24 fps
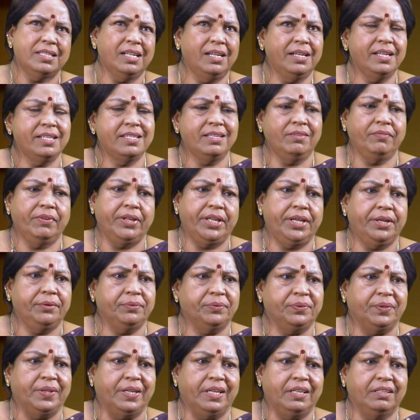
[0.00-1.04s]
అసలు రీజన్ వేరే
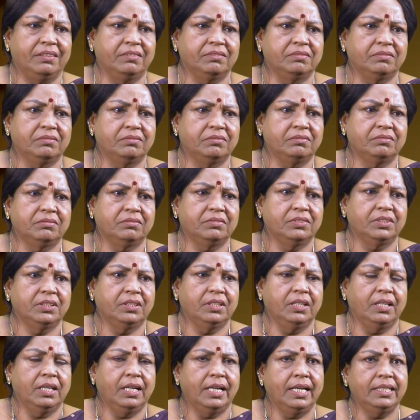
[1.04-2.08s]
ఉంది
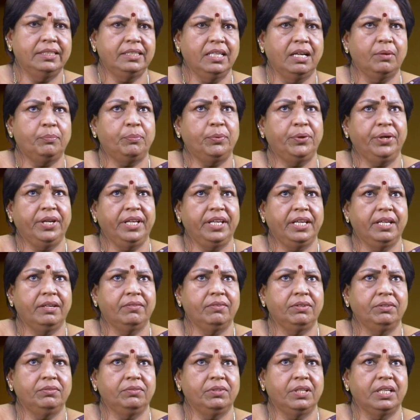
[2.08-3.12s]
అయితే అప్పుడు నేను
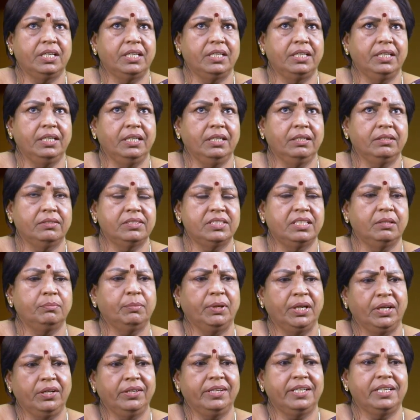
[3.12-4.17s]
ఏమనుకున్నానంటే
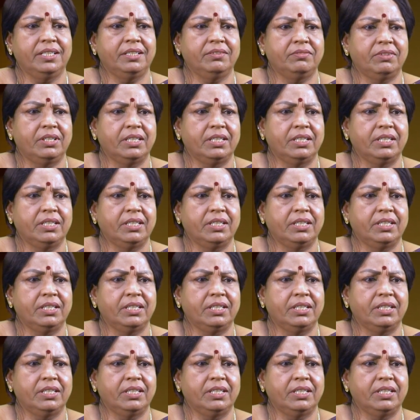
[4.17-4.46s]
సినిమాల్లోకి వెళ్ళటం